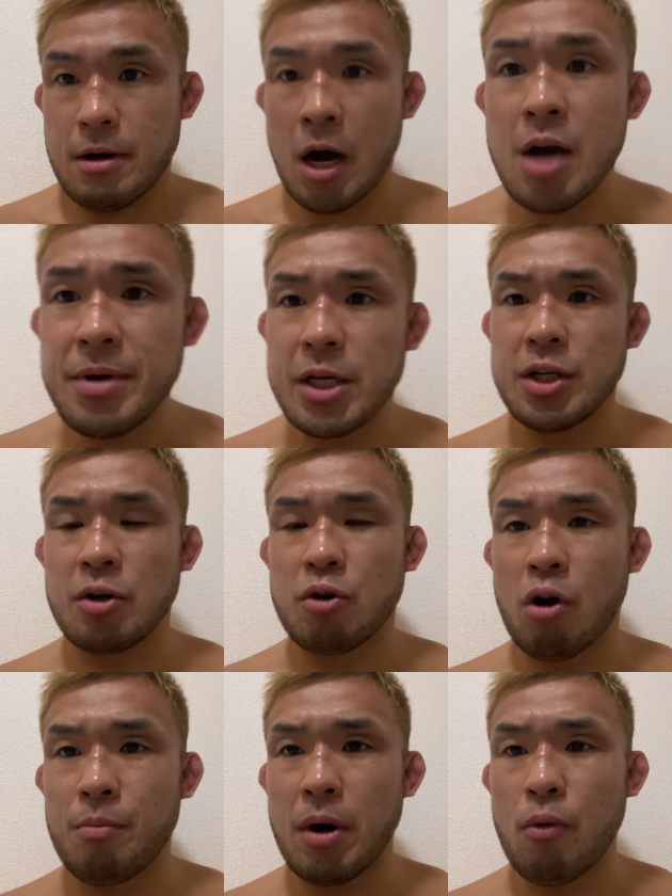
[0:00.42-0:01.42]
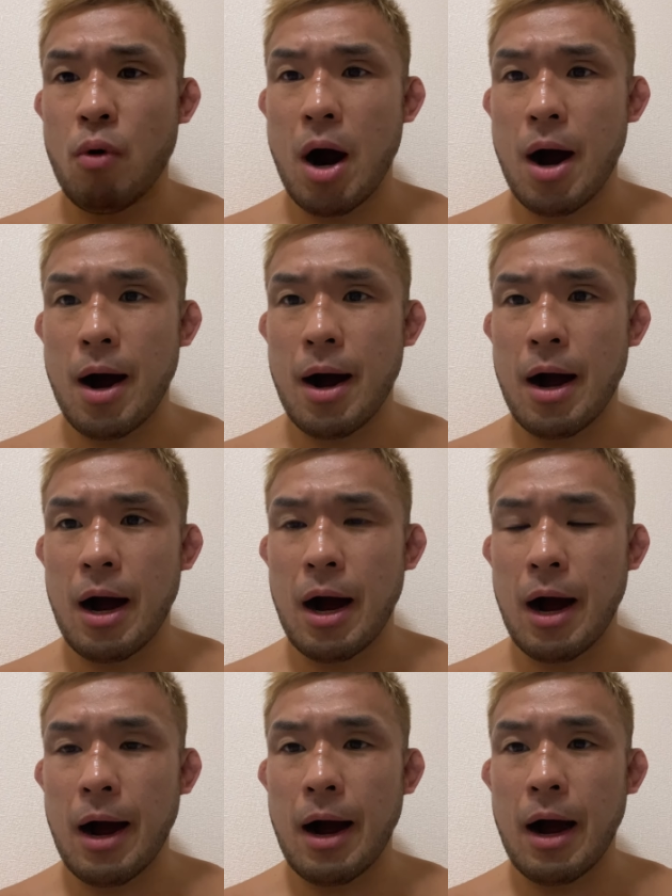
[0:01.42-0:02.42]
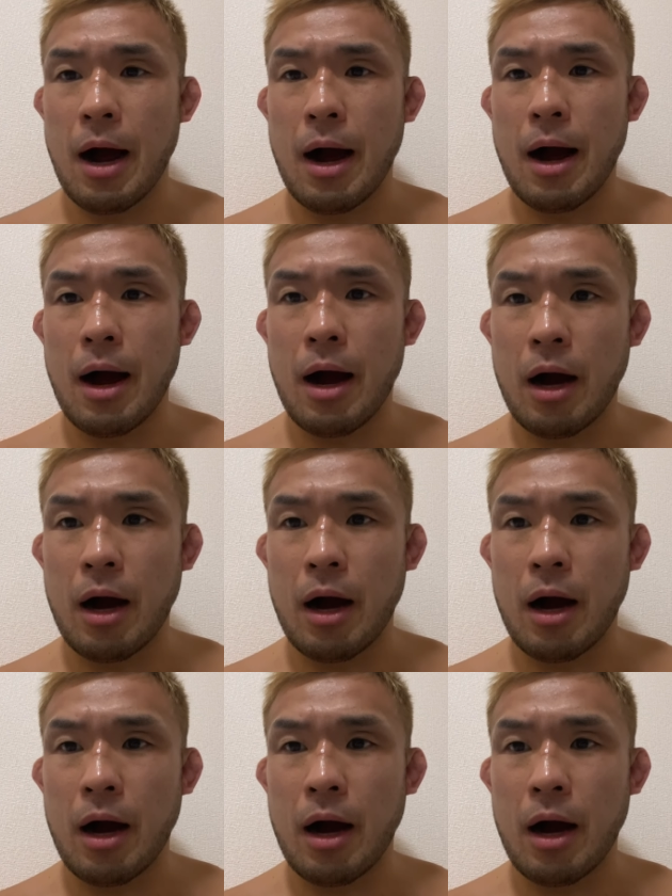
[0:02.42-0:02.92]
はい、皆さんこんばんは。